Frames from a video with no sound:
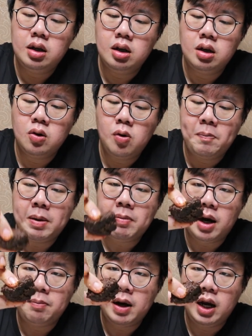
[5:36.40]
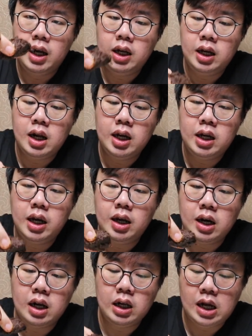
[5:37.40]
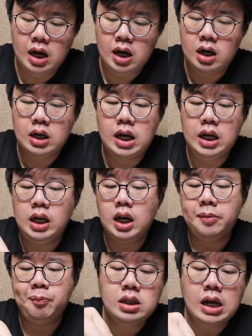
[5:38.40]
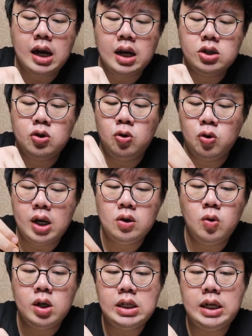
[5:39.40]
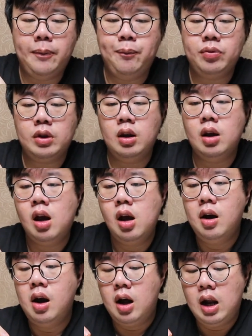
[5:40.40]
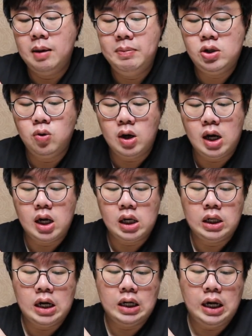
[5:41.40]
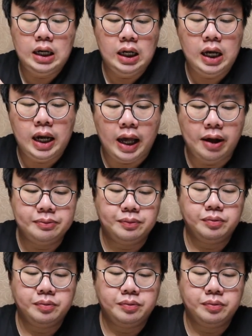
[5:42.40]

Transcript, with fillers: uh, eh, gue pengen makan pakai ininya lagi deh rendang dagingnya cara keseluruhan gue sih lebih suka rendang dagingnya ya